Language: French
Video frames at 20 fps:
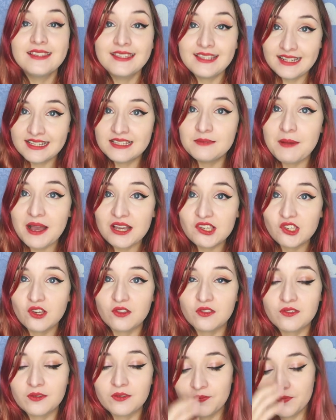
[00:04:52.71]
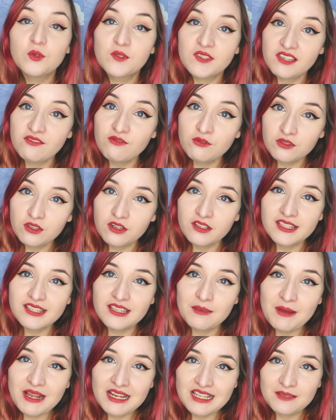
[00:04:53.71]
c'est les Spark Donc si vous ne
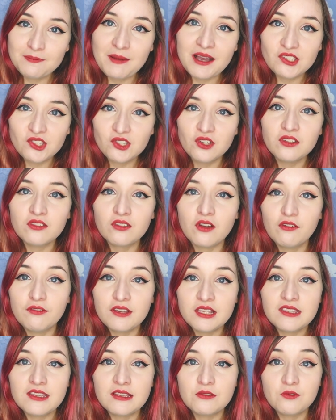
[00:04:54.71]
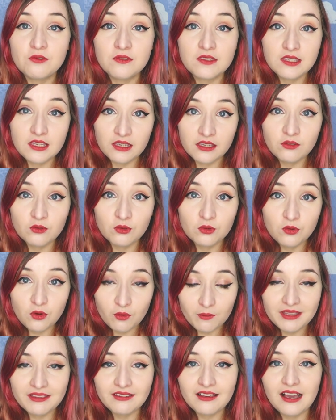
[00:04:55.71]
connaissez pas les Spark en fait, c'est une série de
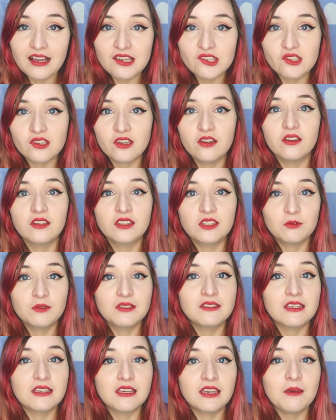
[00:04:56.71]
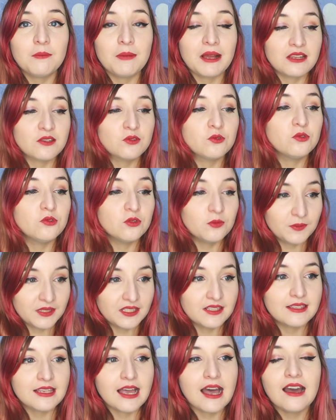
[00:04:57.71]
courts-métrages euh, qui ont été créés par les studios
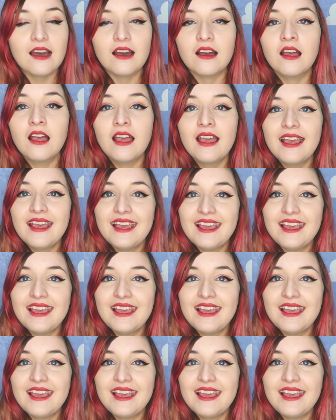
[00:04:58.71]
Pixar